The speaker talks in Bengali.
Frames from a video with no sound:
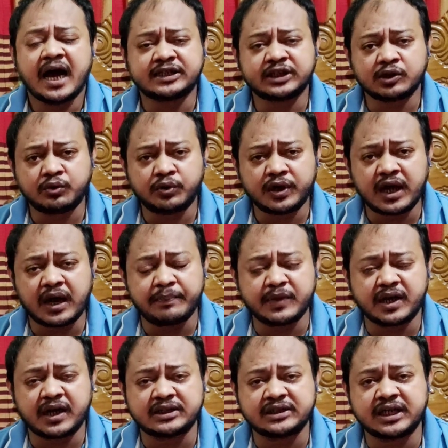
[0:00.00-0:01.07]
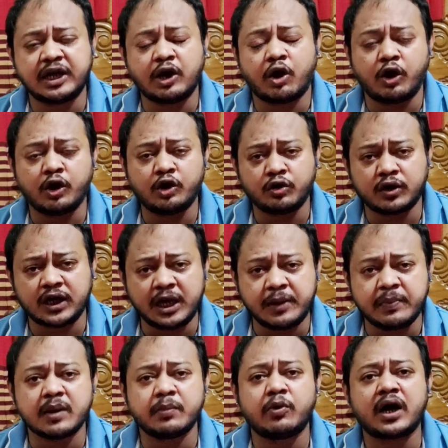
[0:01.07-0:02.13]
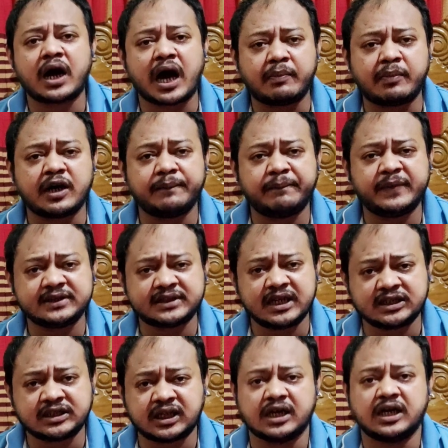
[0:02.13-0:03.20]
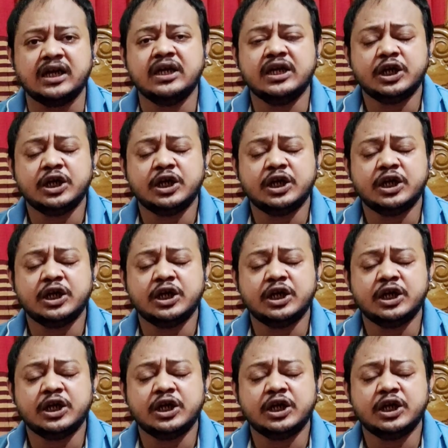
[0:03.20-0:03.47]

আশা করি আপনারা সেই অডিও ক্লিপ এবং আমার বিশ্লেষণ